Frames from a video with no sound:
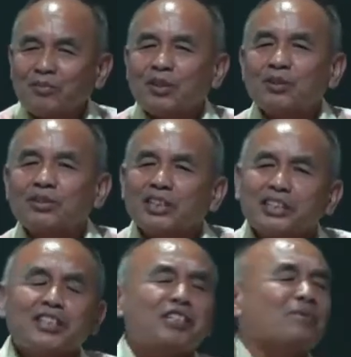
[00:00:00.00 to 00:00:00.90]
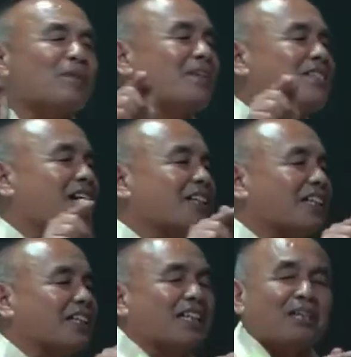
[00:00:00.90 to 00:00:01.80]
or sino pa man sa atin,
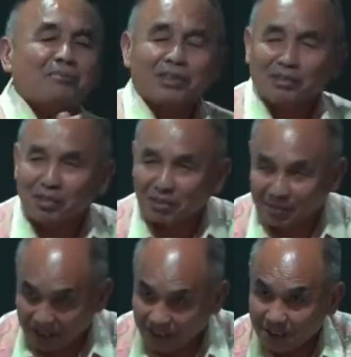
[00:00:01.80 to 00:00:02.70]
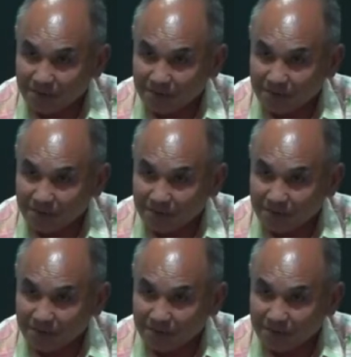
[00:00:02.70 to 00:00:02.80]
but all of us.